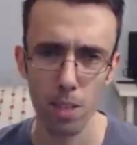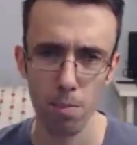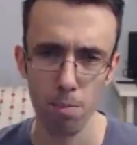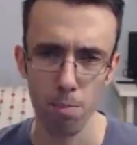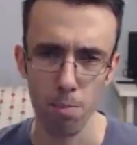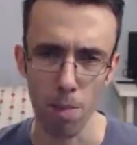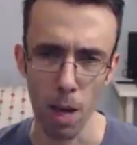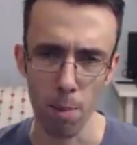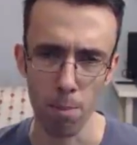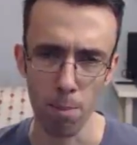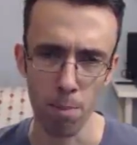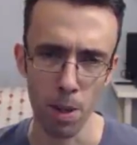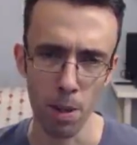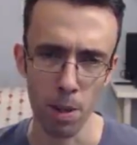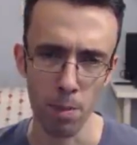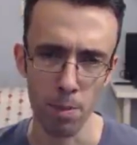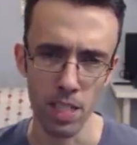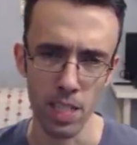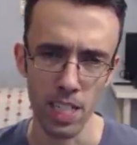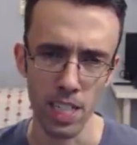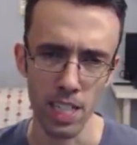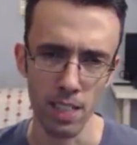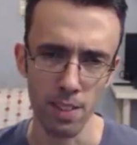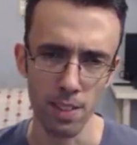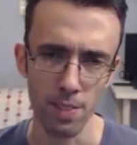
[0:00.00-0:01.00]
Mamma
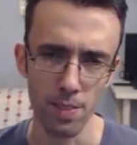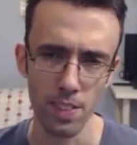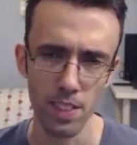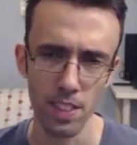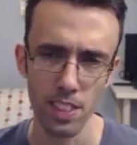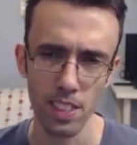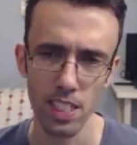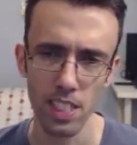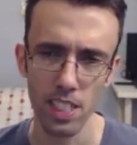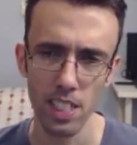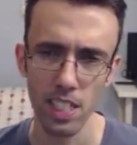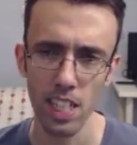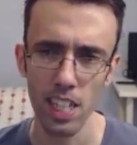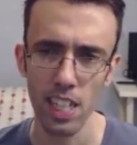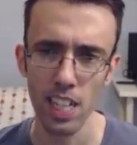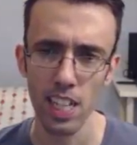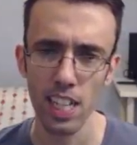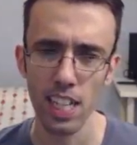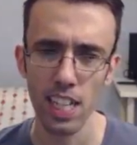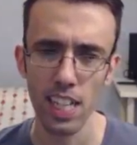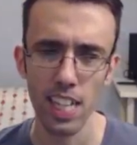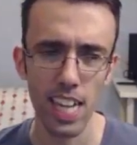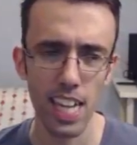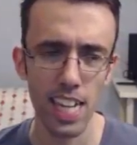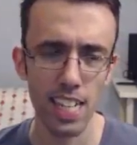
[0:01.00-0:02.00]
mia.
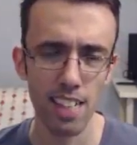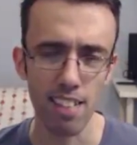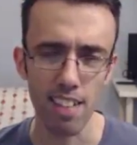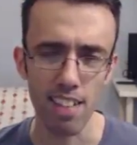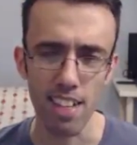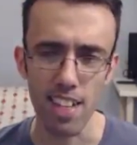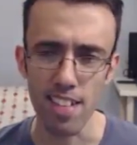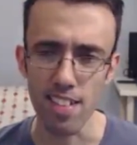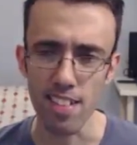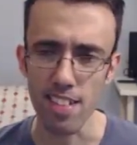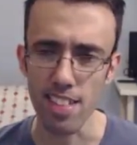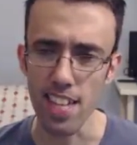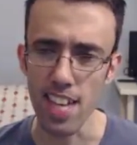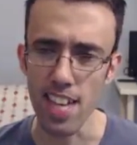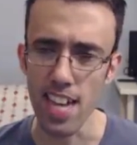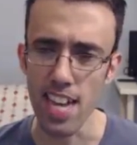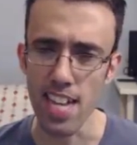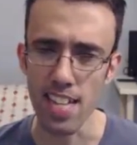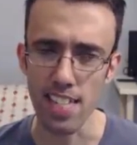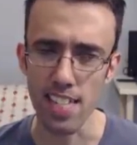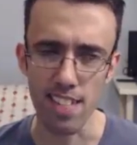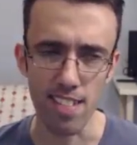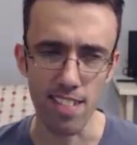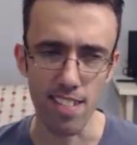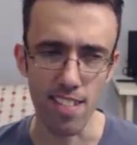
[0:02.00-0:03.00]
Che
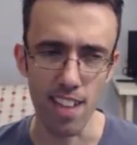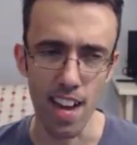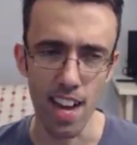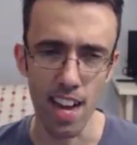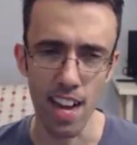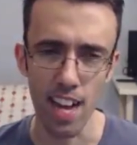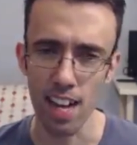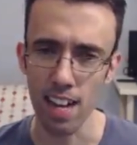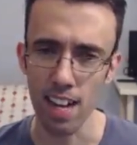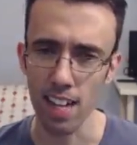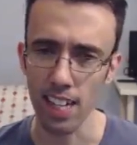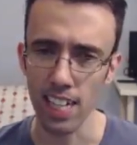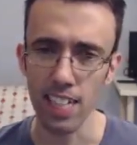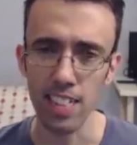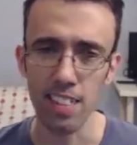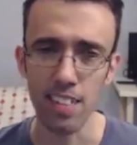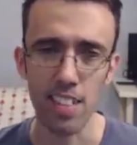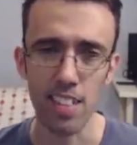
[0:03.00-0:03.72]
tristezza, che